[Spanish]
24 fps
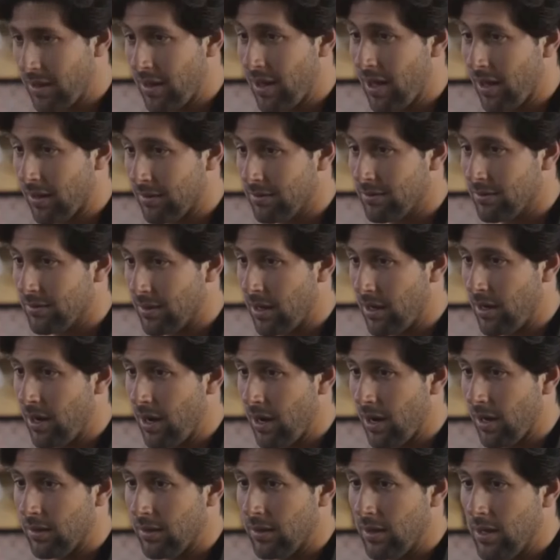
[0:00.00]
idea, sí.
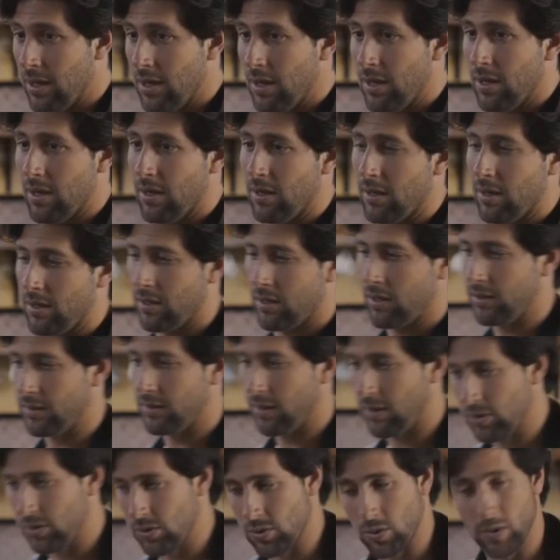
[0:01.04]
Manuela. Y
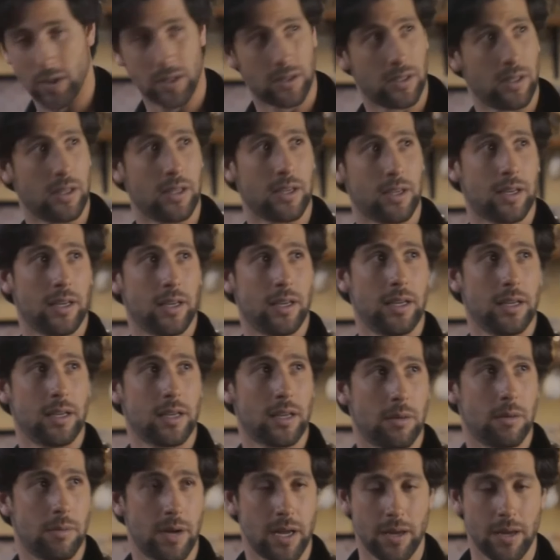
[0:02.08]
tengo suerte de que Iker